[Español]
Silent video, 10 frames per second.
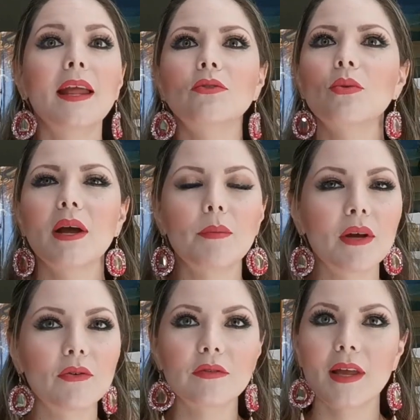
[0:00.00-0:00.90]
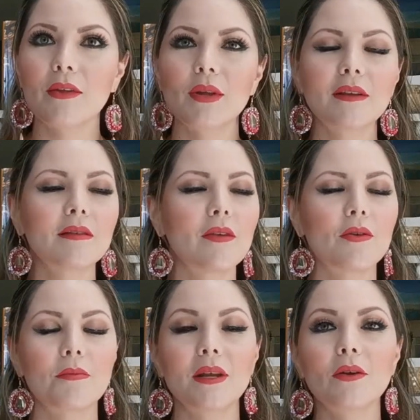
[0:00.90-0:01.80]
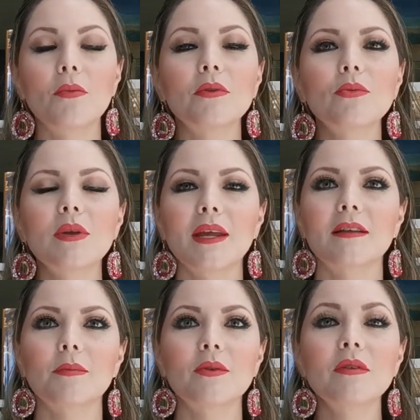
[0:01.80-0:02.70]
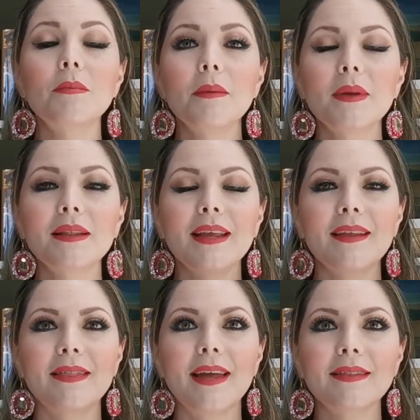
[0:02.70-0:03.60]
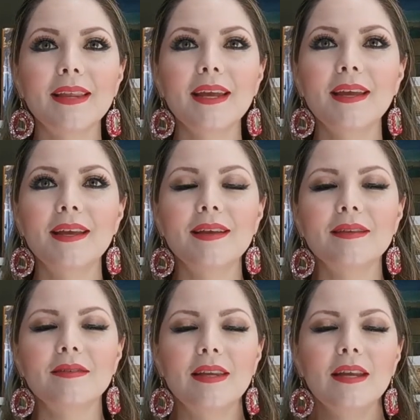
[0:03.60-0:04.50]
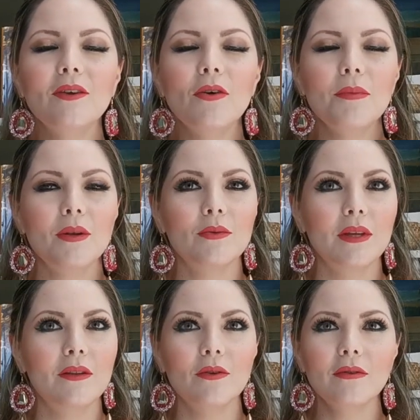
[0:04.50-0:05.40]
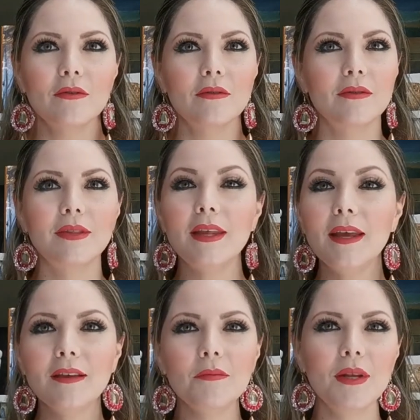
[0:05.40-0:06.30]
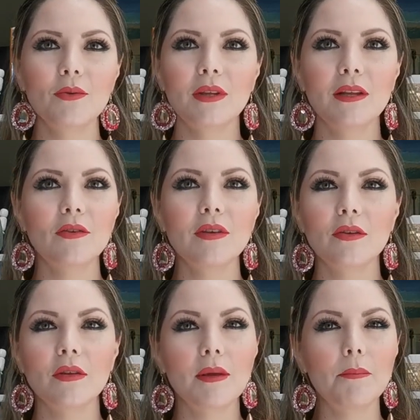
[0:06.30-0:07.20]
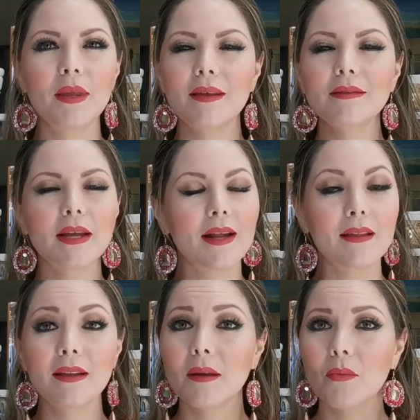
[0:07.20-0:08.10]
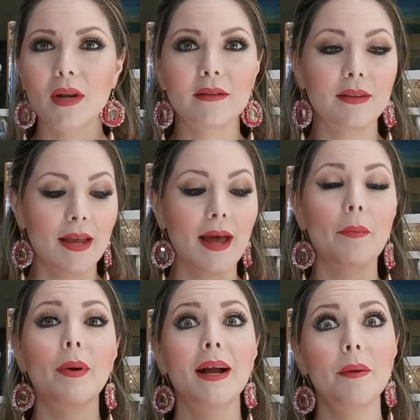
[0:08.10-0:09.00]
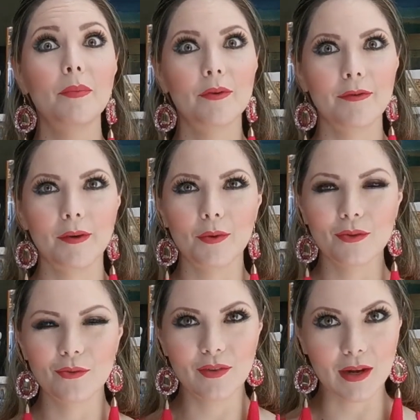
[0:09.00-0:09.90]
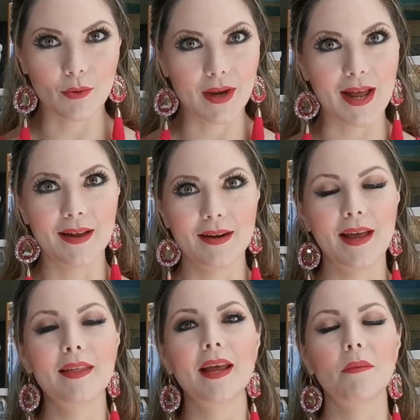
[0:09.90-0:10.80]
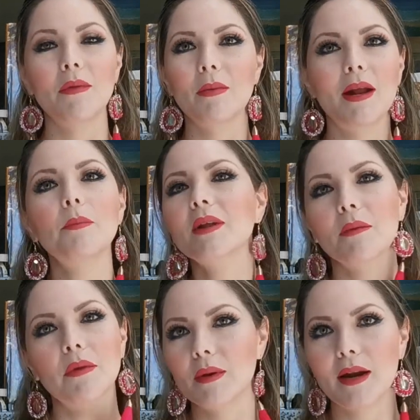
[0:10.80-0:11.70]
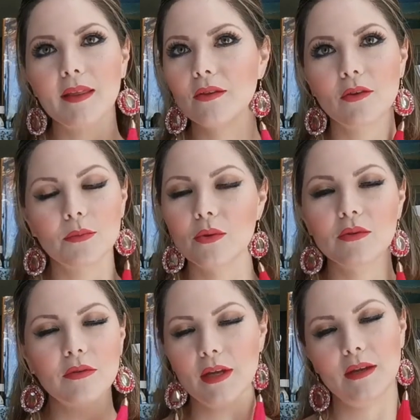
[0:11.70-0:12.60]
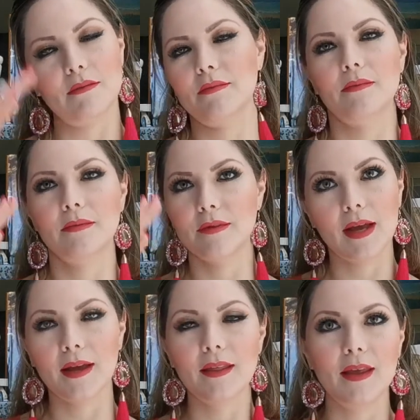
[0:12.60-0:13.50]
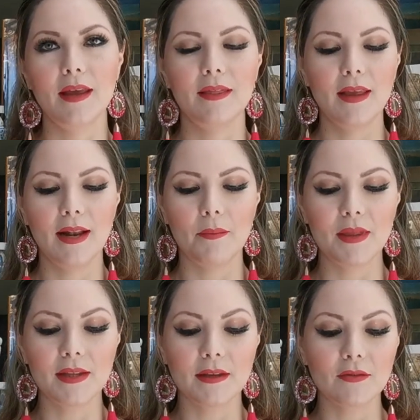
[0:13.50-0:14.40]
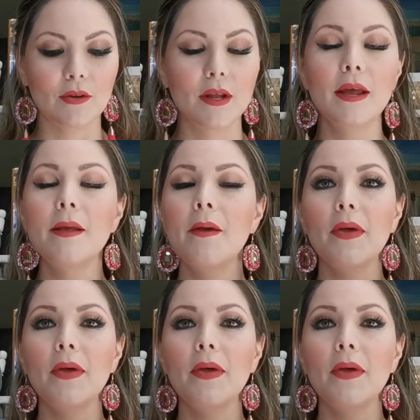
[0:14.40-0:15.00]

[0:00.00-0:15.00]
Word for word: en tu cama acostado antes de dormir, como tú quieras, pero simplemente date cinco minutitos, diez minutitos en donde pidas que nadie te moleste. Apaga por favor tu celular, nada de que en vibrar, porque en vibrar de todos modos te saca de la meditación